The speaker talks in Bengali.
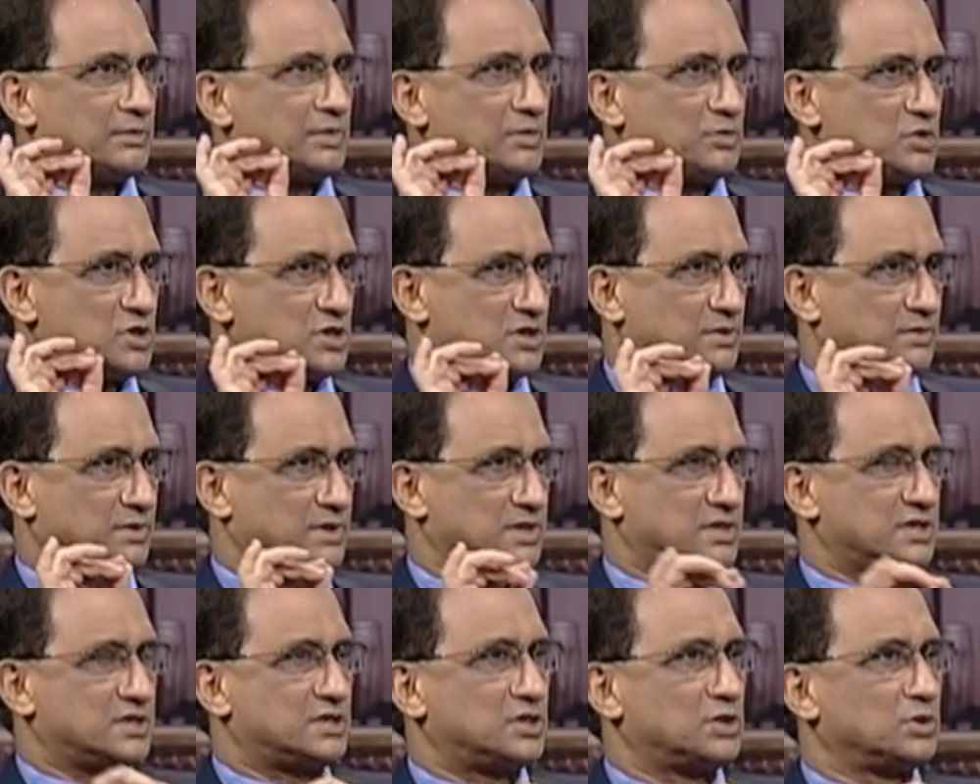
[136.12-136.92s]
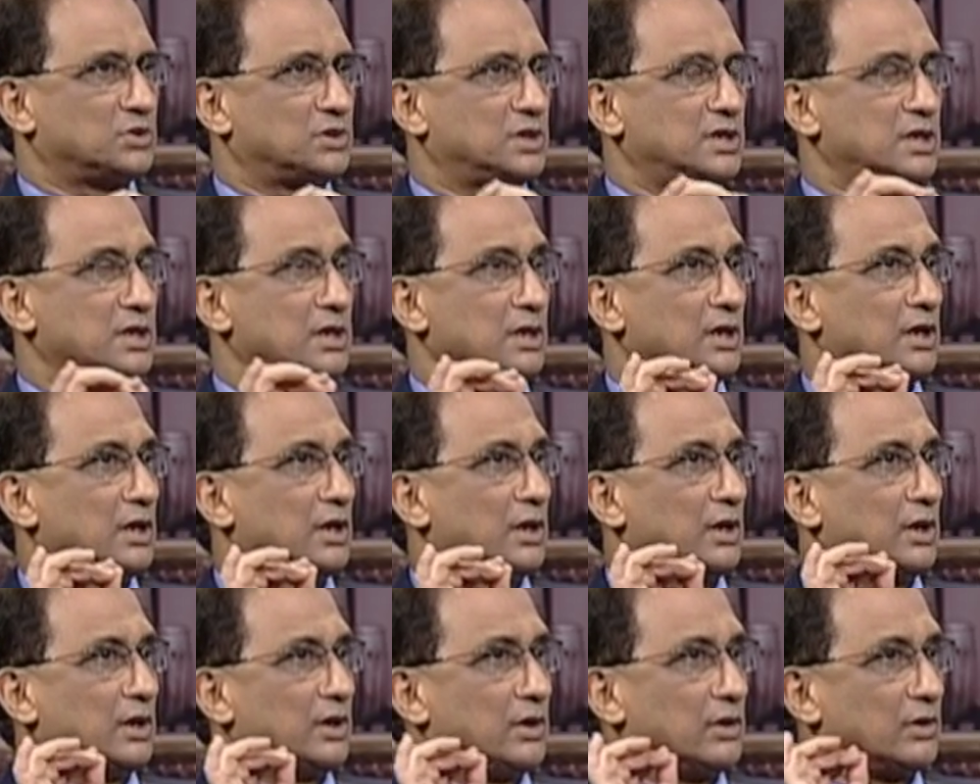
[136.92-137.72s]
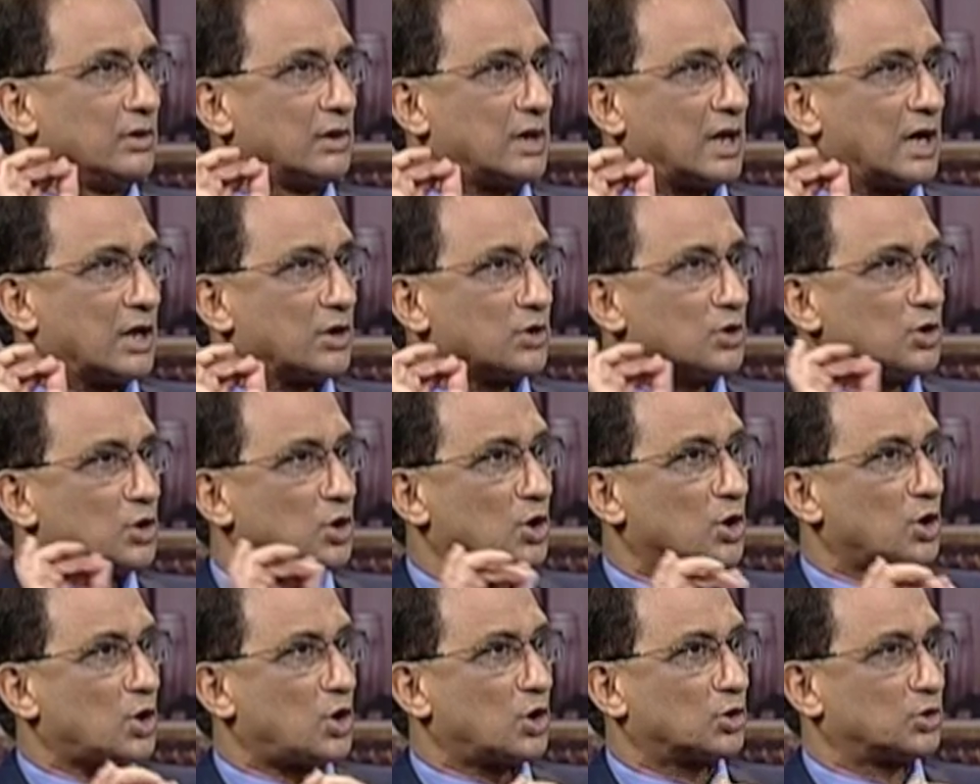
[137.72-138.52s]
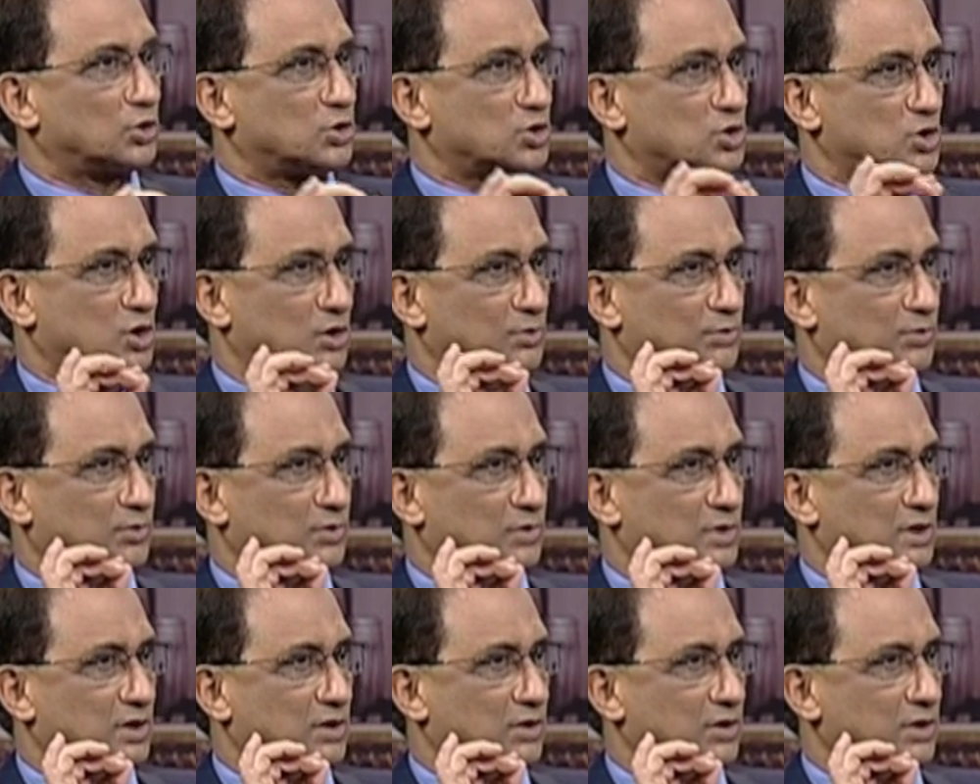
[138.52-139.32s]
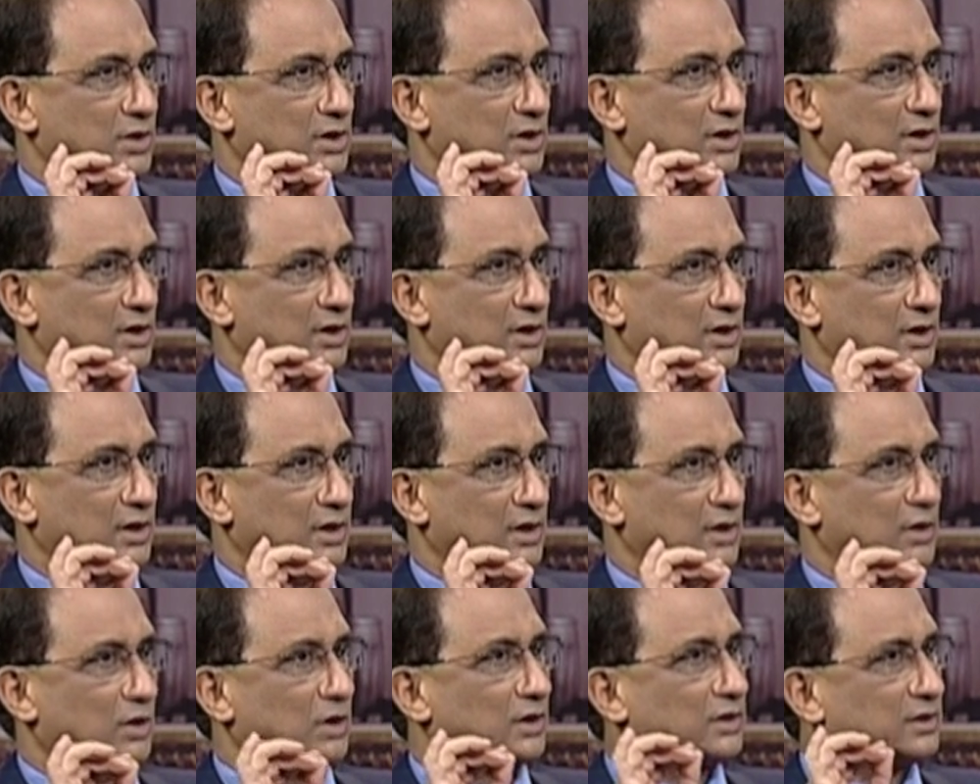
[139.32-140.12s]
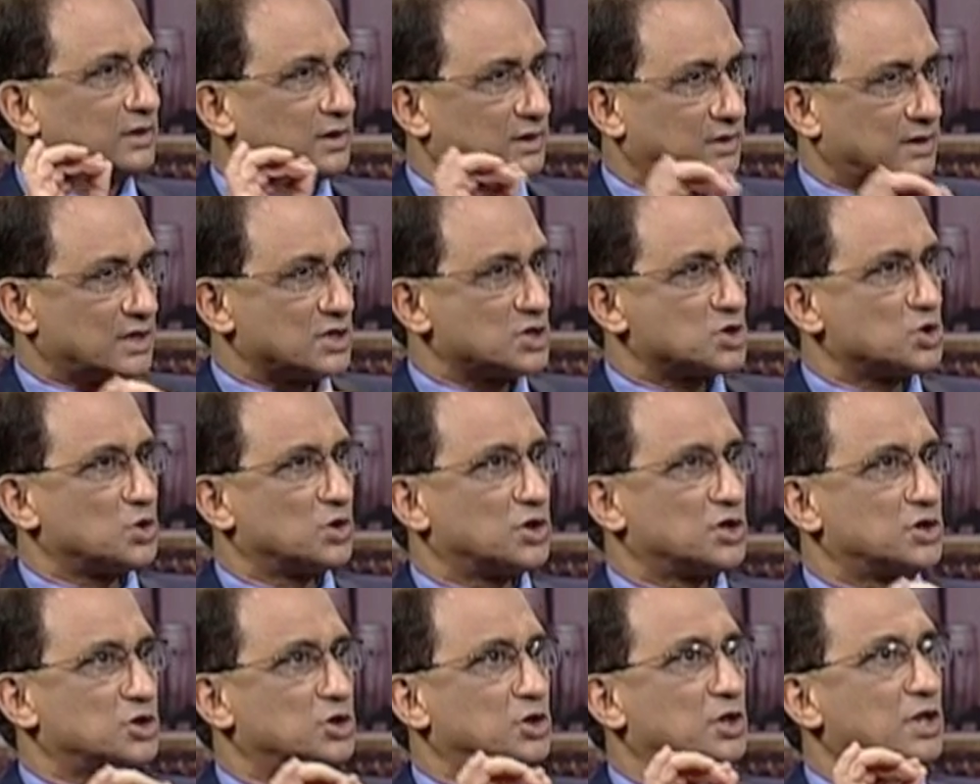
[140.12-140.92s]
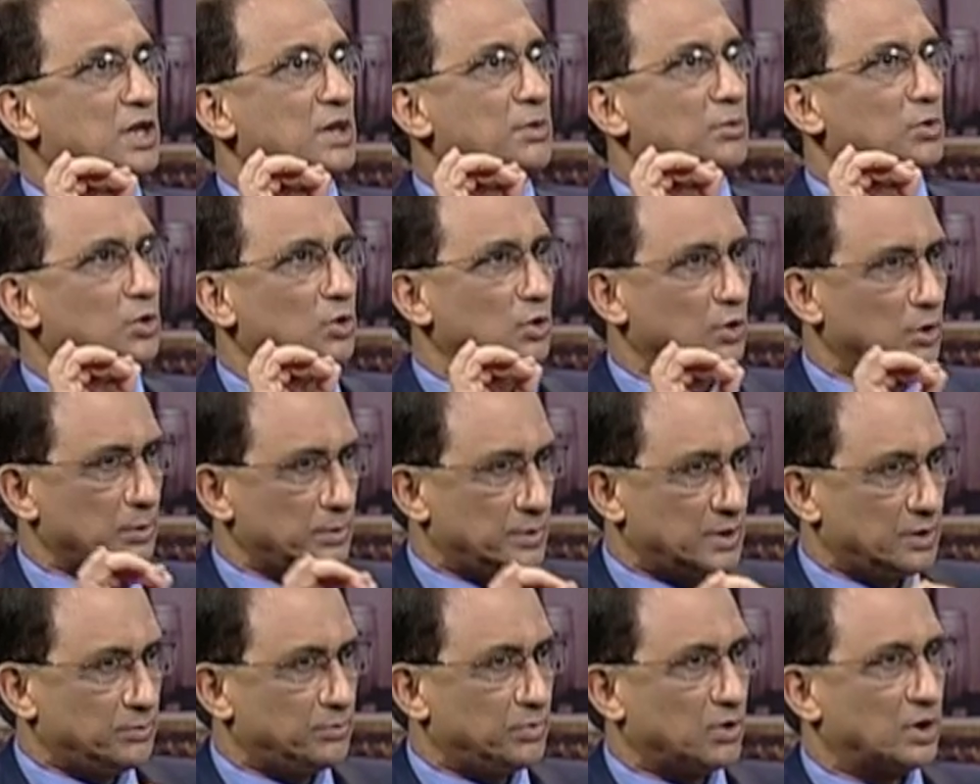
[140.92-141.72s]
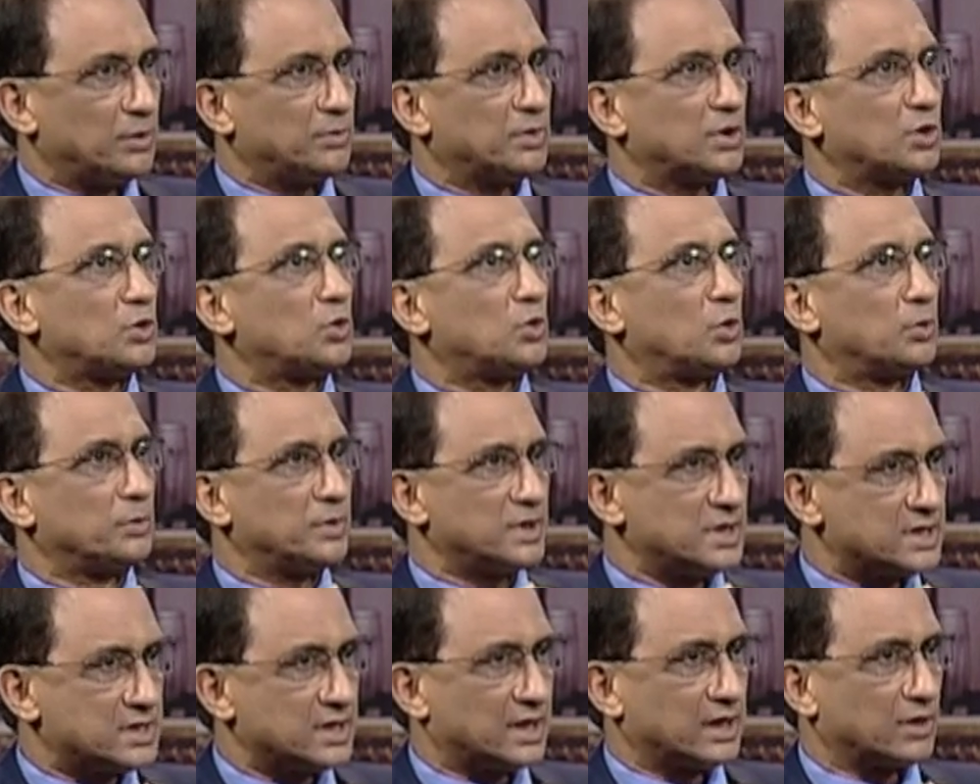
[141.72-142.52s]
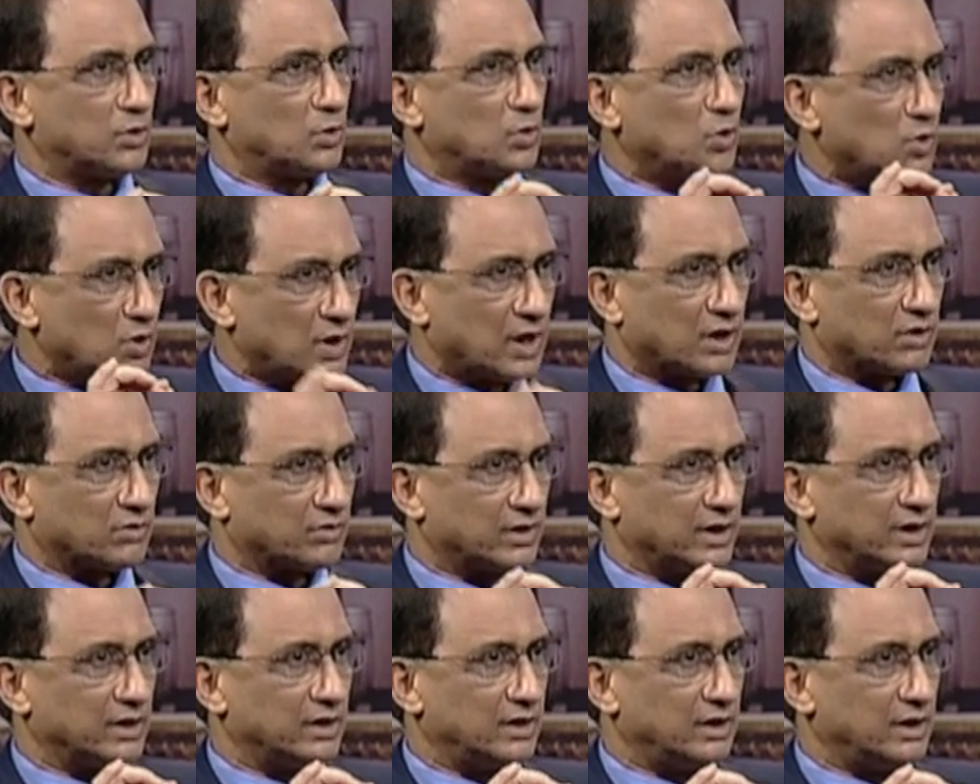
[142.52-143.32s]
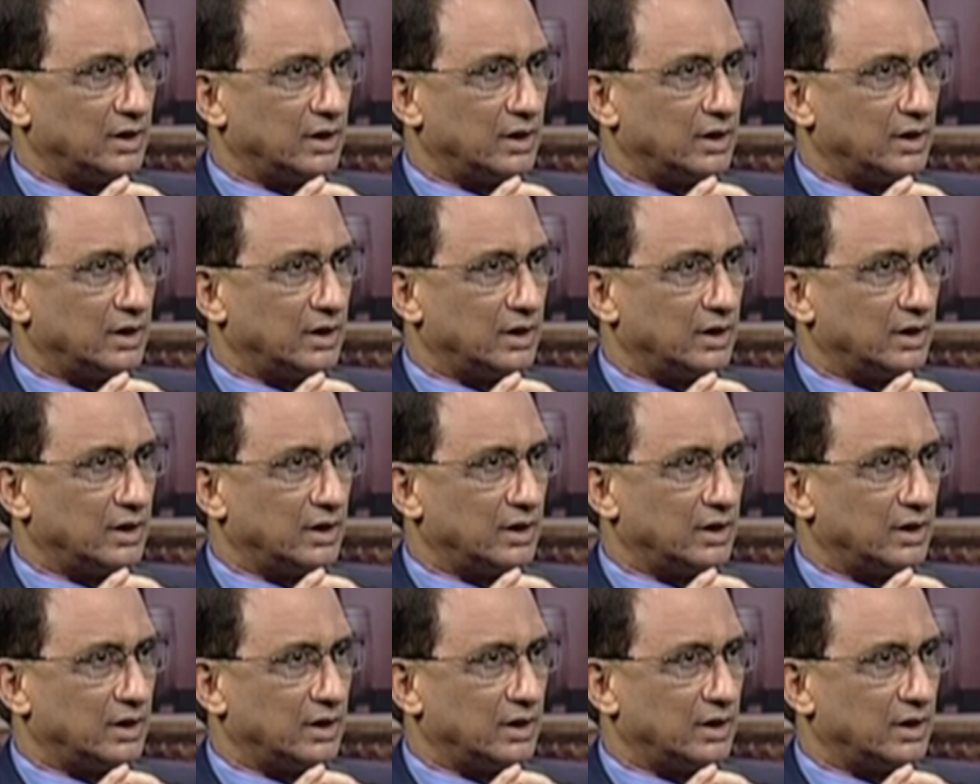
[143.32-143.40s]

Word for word: আমরা বুঝতে পারছি যদি কারো রক্ত স্বল্পতা হয় অর্থাৎ তার শরীরে যদি হিমোগ্লোবিনের পরিমাণ কমে যায় কোনো কারণে